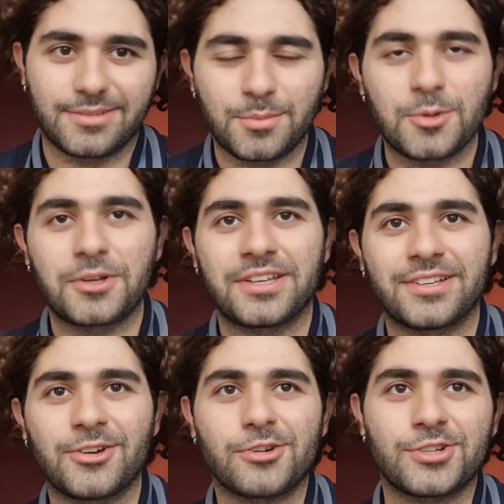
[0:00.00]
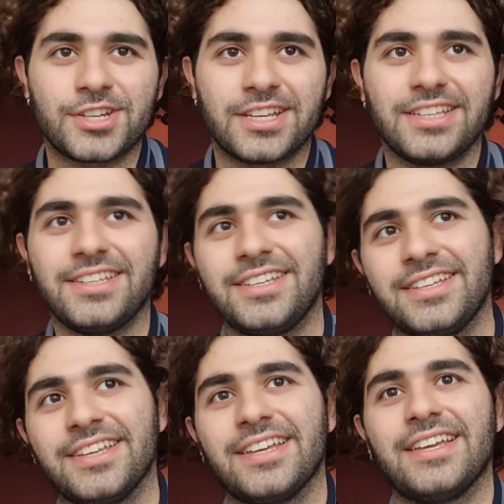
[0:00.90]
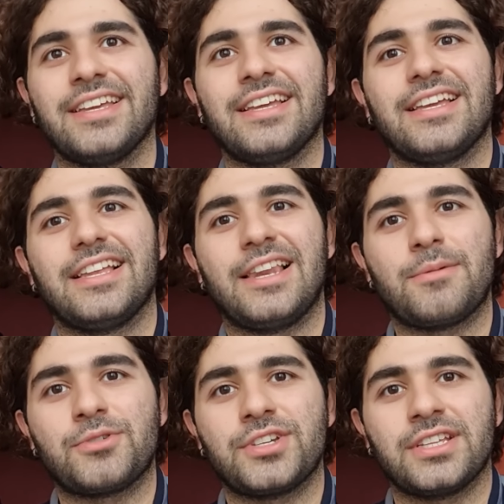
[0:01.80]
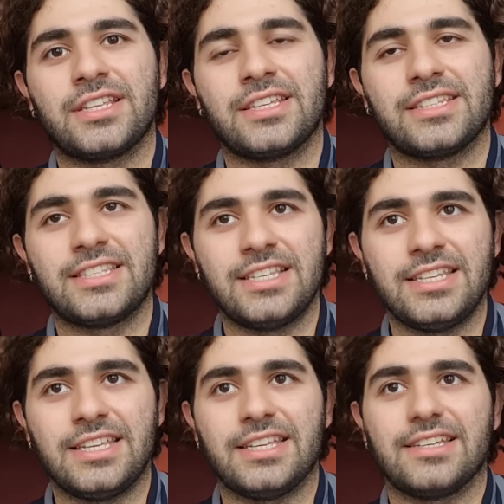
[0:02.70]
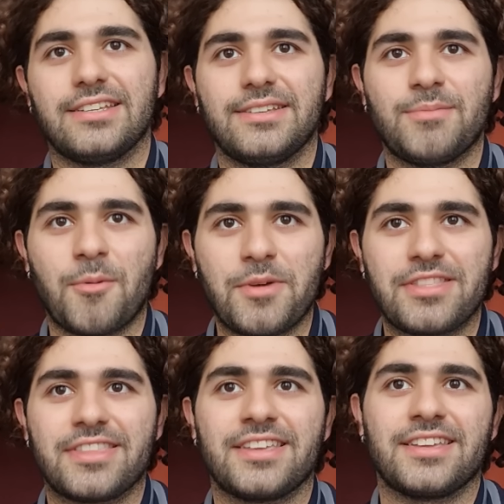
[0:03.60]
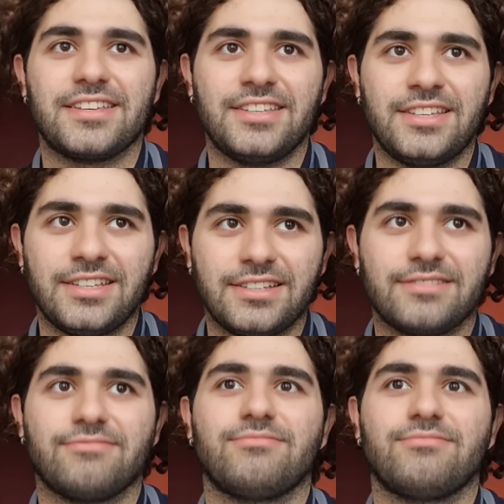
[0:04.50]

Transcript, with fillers: Były gorsze i lepsze dni, i momenty, i